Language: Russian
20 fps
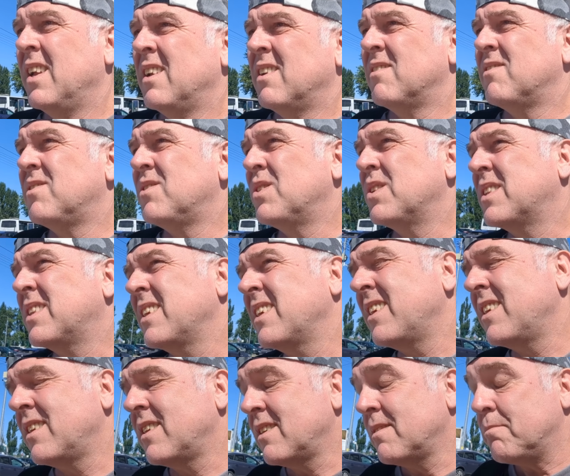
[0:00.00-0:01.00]
Вот.
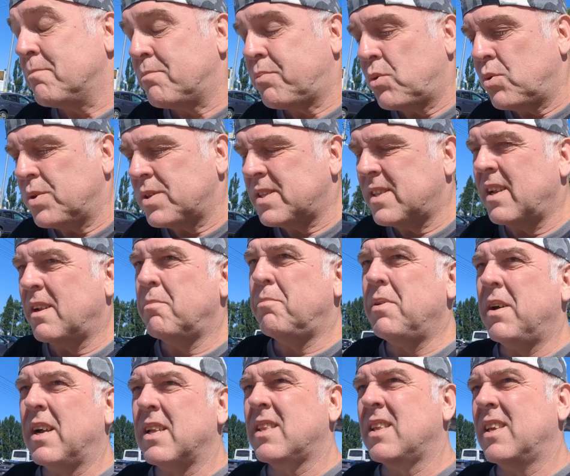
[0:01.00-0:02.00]
И просто,
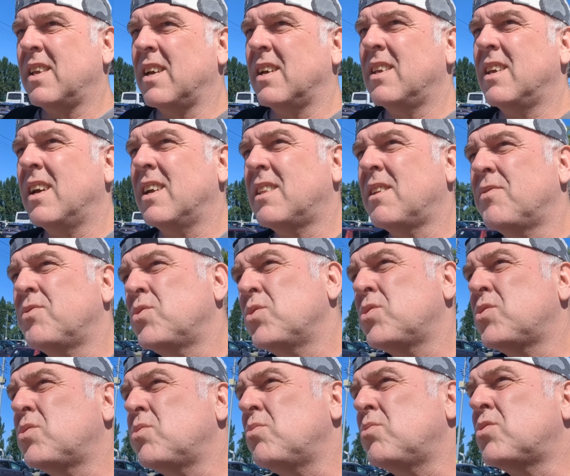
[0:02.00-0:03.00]
ребята, я, я это все
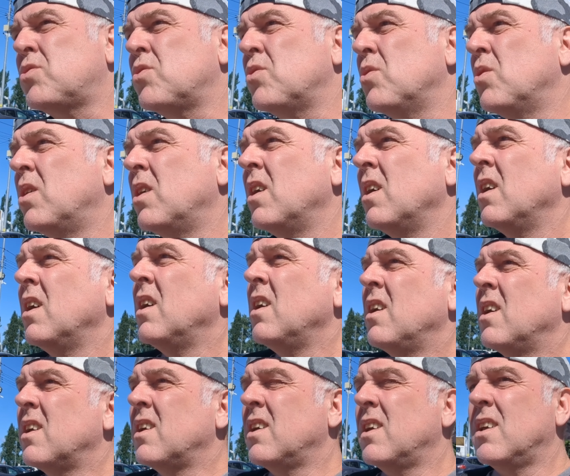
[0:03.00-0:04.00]
слушаю.
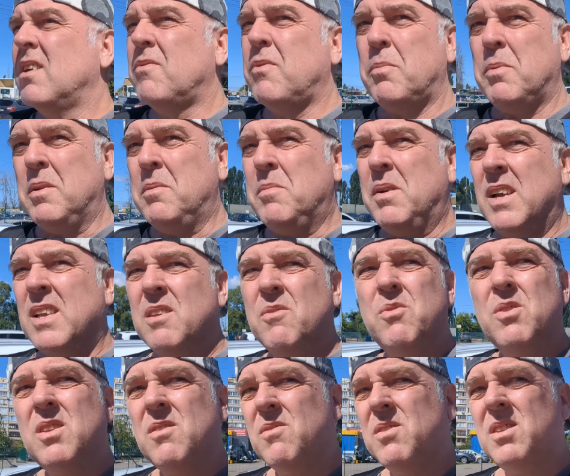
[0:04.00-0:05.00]
И, и вы понимаете,
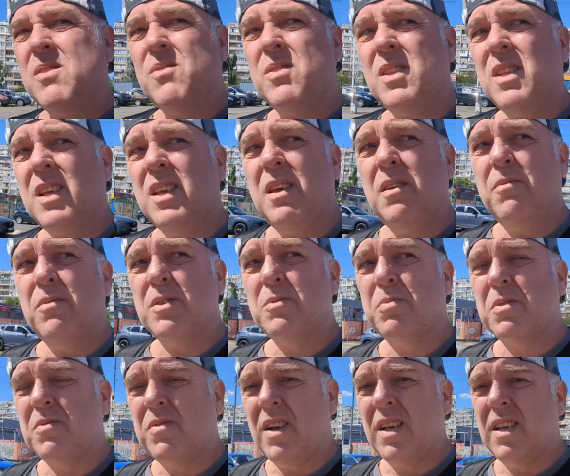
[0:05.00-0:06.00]
вот, вот, вот таким вот, с
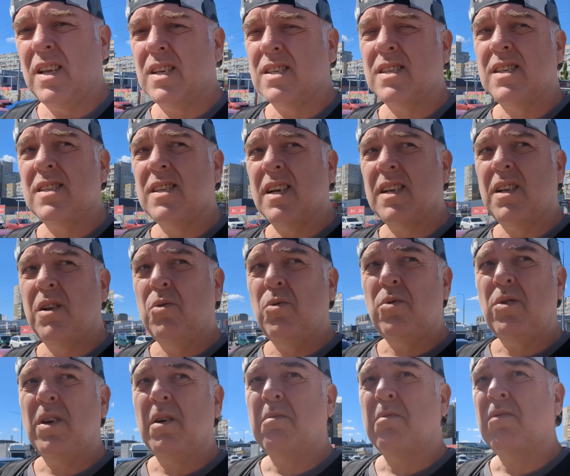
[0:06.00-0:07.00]
позволения сказать,
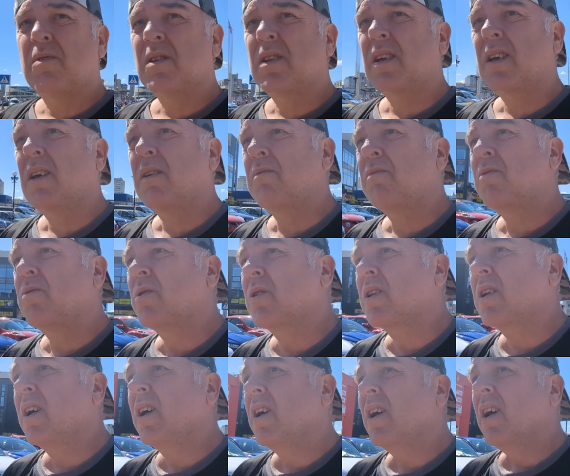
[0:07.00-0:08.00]
людям, вот таким вот,
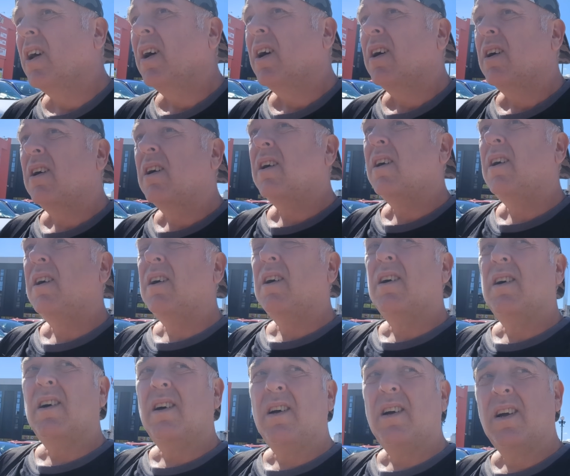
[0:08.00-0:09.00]

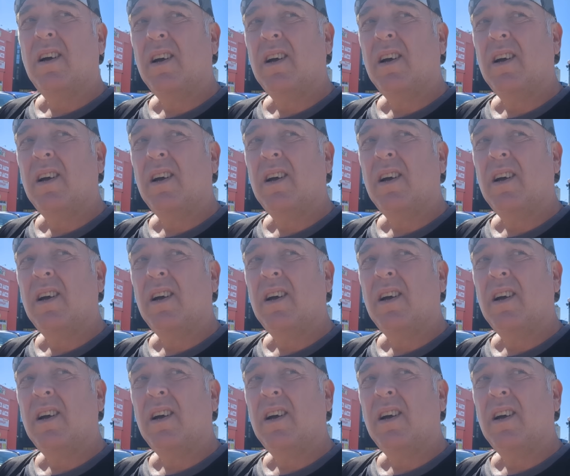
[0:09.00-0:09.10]
э,